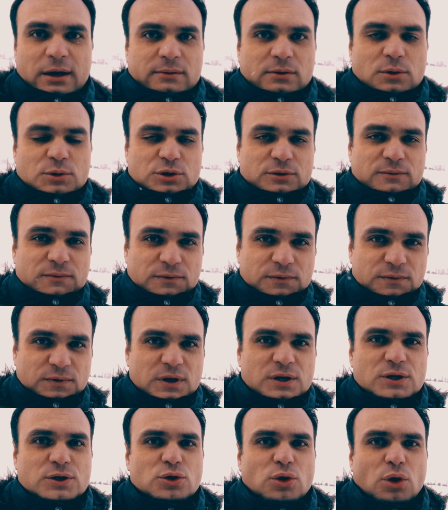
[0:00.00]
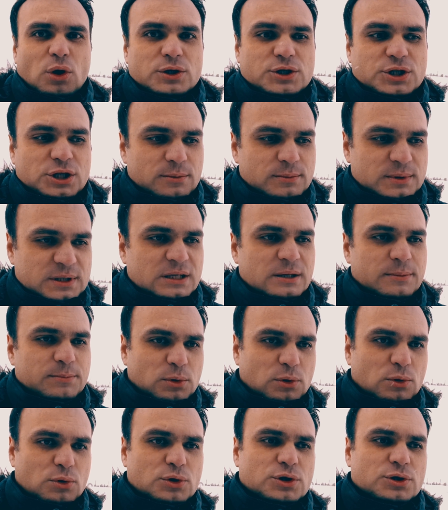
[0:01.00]
В общем, в видео, чем СИП
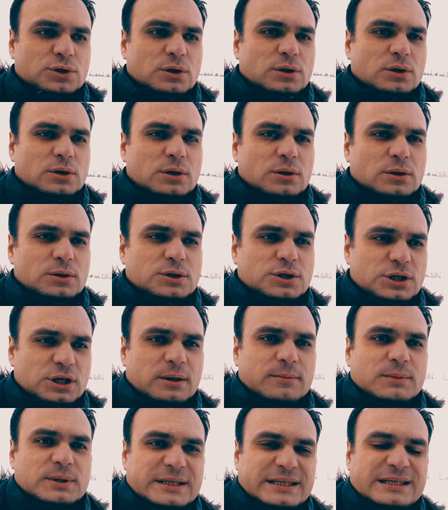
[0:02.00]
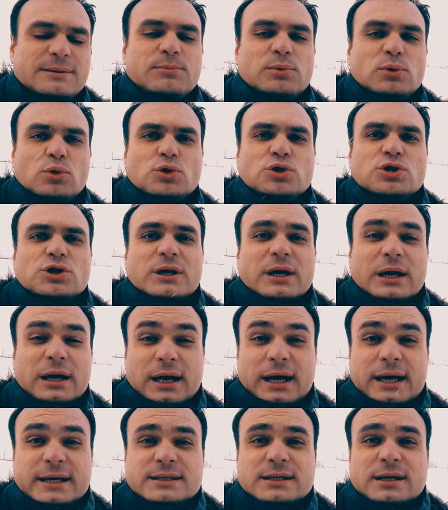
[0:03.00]
лучше, э, чем СИП лучше
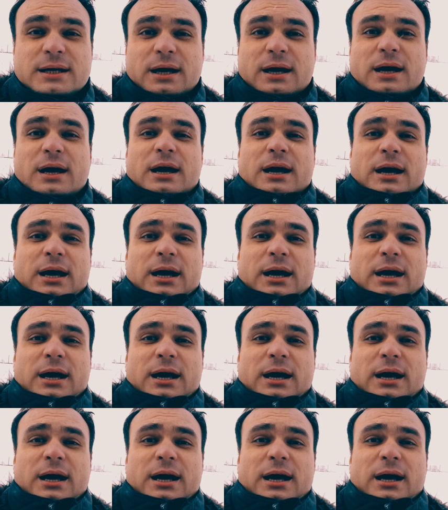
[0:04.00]
каркасника,